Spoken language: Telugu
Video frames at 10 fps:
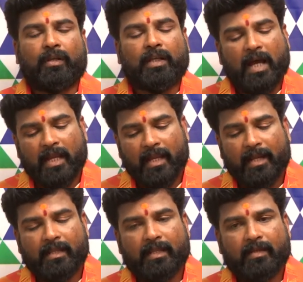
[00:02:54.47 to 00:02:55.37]
గాలి
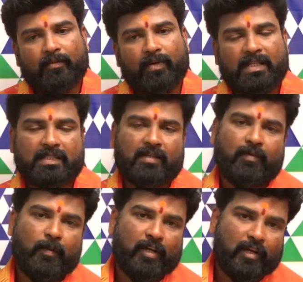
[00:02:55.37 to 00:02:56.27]
అనేది
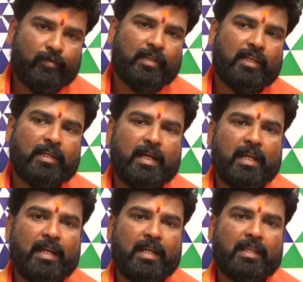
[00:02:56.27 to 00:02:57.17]
వాస్తవముగా ఉంది
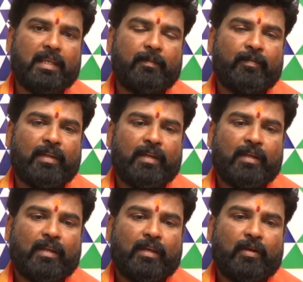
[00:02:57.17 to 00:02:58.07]
గాలి అనేది
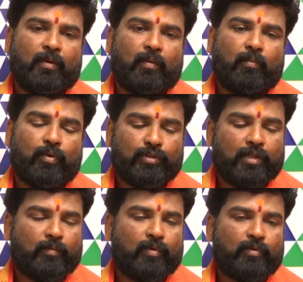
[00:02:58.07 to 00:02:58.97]

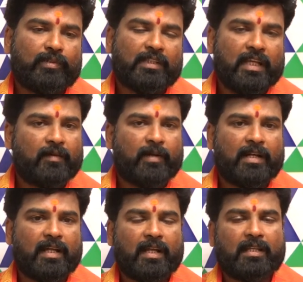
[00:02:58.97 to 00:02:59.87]
భూతము దెయ్యం
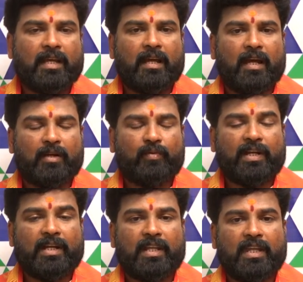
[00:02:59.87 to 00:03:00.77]
అంటారు కదా
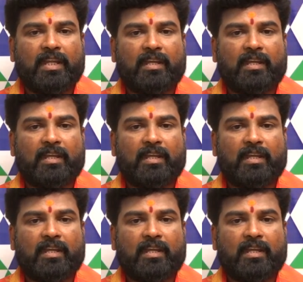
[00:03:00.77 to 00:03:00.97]
అటువంటి